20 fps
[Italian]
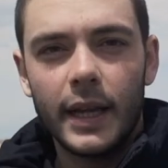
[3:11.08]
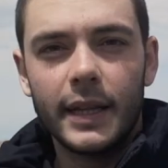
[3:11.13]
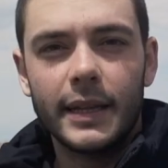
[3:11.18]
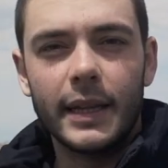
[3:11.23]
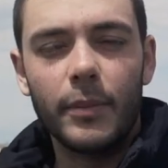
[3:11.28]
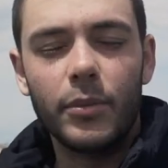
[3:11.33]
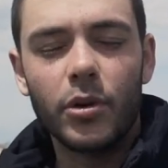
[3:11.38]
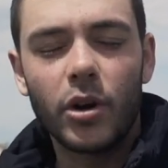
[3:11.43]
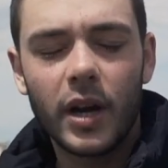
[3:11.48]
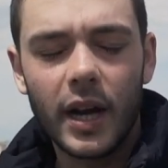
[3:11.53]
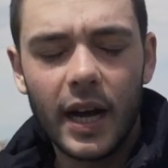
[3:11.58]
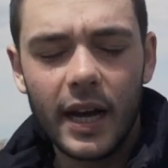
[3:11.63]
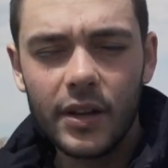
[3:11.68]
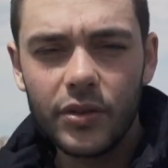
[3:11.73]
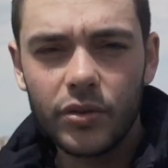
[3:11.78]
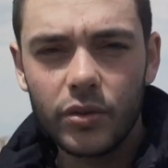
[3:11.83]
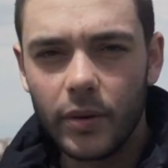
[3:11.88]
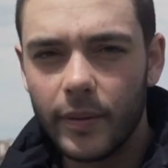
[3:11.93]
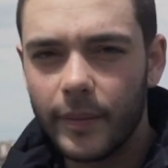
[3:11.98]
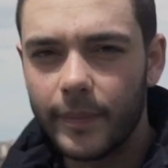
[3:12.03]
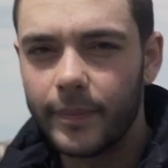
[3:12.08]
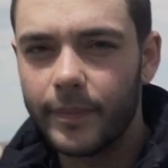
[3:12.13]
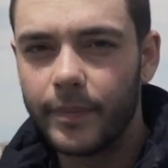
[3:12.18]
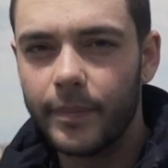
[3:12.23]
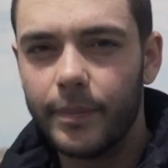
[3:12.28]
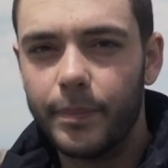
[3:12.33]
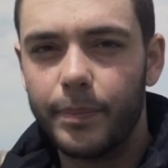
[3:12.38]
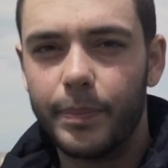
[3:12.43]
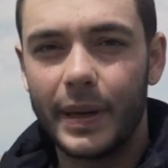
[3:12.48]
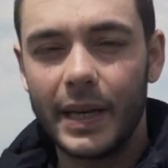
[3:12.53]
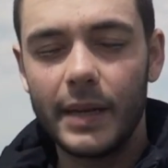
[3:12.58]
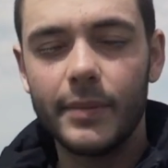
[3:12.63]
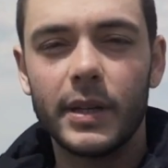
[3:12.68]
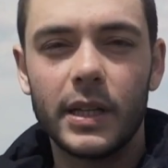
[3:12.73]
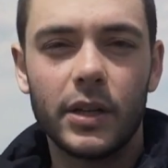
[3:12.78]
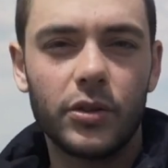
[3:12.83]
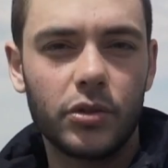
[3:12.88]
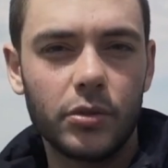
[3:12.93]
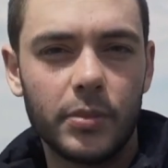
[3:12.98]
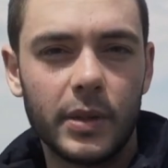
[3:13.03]
Nel mio caso, prima
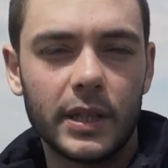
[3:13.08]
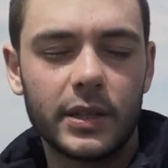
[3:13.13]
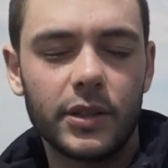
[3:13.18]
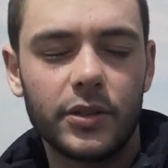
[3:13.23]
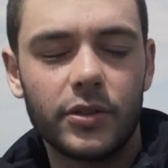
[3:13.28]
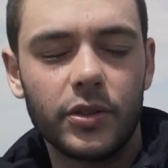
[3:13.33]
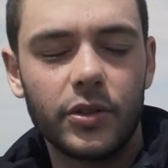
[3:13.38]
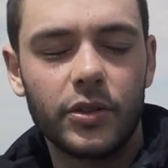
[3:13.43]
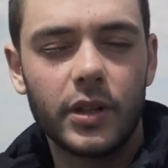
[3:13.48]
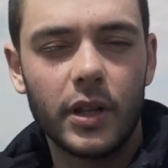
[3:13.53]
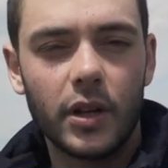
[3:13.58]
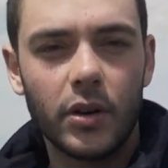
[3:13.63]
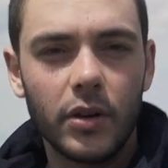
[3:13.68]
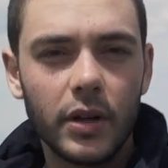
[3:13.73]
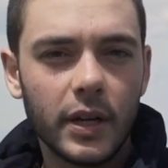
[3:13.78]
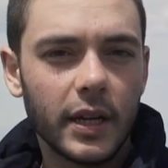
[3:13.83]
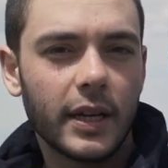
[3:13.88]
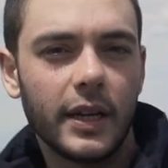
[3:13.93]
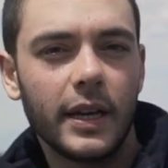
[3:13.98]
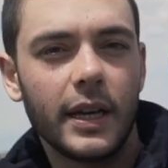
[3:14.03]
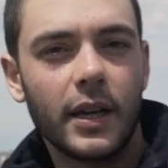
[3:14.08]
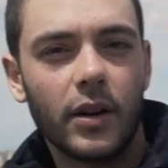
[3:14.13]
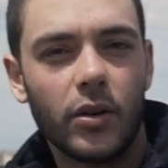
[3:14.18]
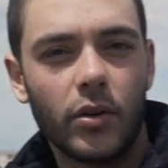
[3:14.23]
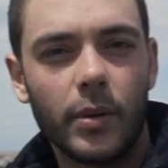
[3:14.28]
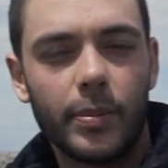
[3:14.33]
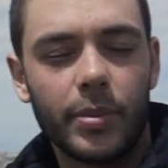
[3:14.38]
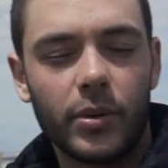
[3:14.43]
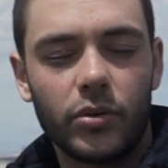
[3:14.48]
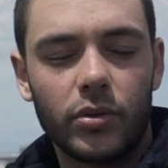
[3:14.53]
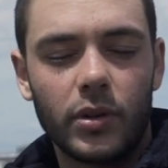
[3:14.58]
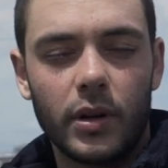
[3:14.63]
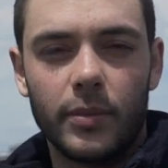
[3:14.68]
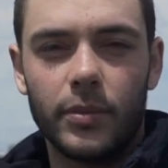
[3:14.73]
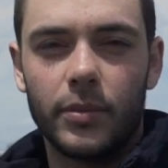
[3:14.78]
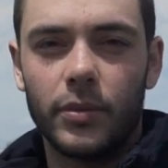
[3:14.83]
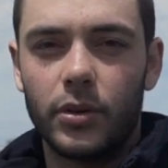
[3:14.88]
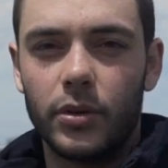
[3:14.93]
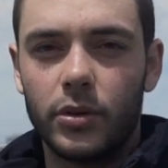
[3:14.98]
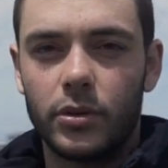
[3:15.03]
di assumere testosterone, ero una persona
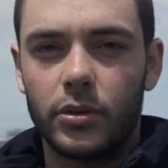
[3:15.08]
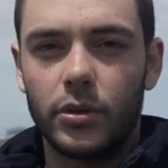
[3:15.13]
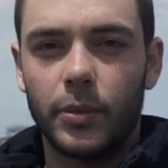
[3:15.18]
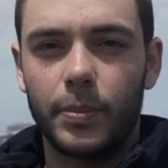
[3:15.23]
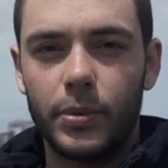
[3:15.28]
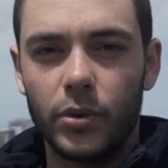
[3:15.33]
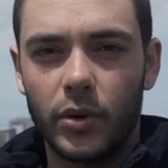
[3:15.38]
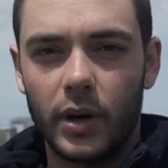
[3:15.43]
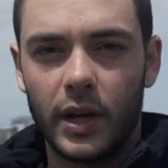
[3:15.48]
molto più